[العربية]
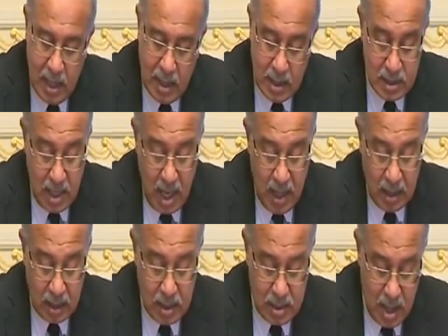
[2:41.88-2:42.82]
الإصلاح
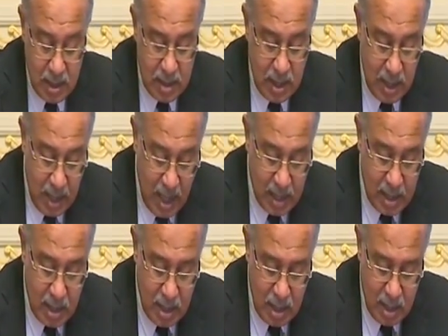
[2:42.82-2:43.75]
الاقتصادي اللي
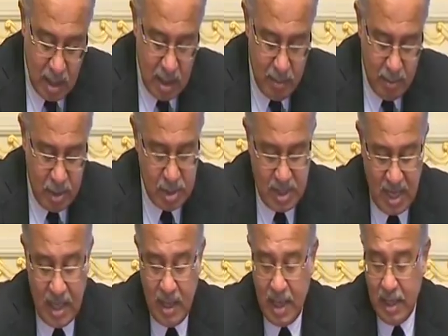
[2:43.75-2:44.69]
احنا
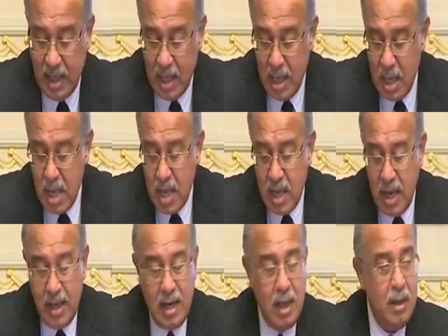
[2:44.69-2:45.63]
بنشتغل عليها
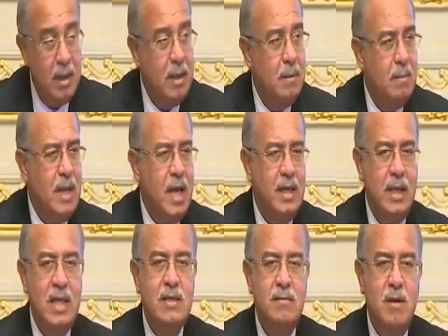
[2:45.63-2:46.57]
احنا يعني
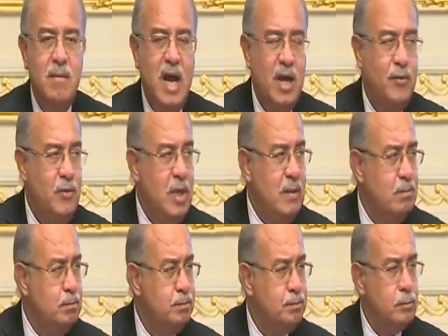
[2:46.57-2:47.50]
لازم نبقى عارفين
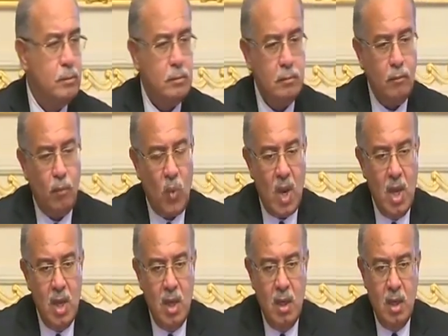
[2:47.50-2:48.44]

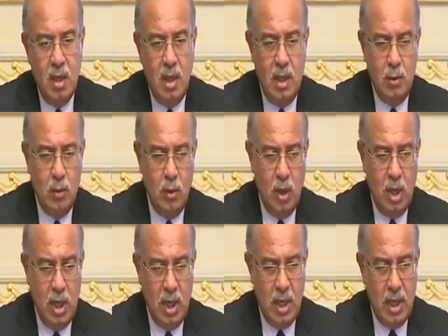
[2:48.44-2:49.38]
انه
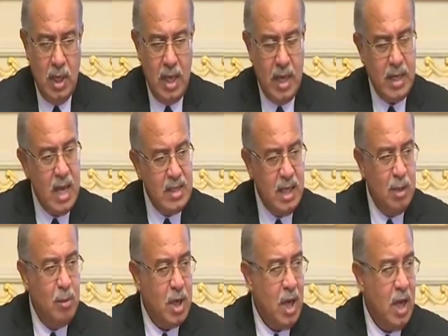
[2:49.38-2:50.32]
يعني هذه
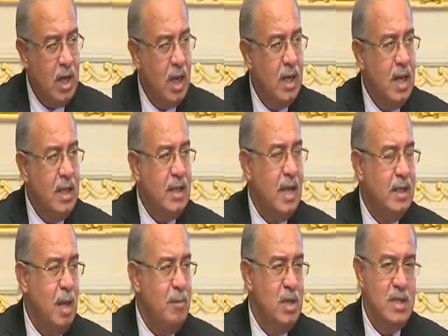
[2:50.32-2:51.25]
المرحله لا
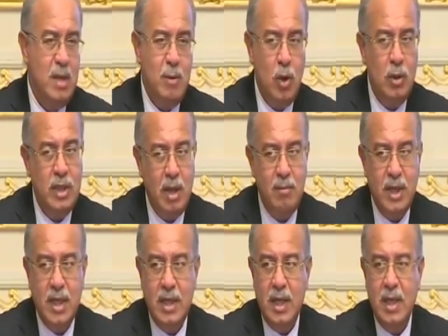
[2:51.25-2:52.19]
تحتمل زي ما قلت
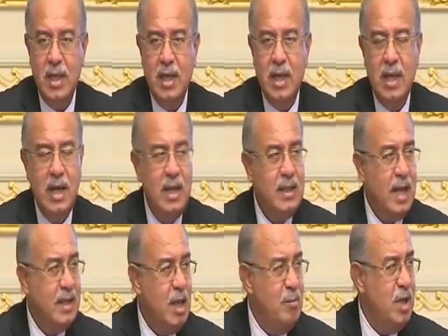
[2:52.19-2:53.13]
قبل كده لا
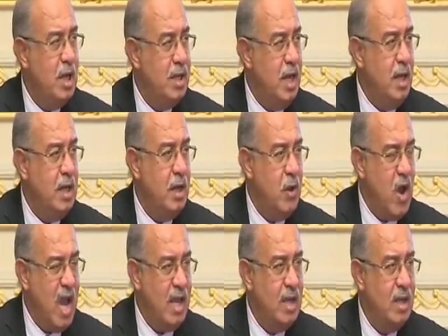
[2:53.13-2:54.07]
تحتمل ان احنا
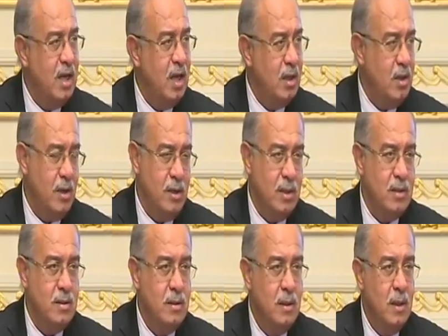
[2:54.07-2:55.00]
نؤجل القرارات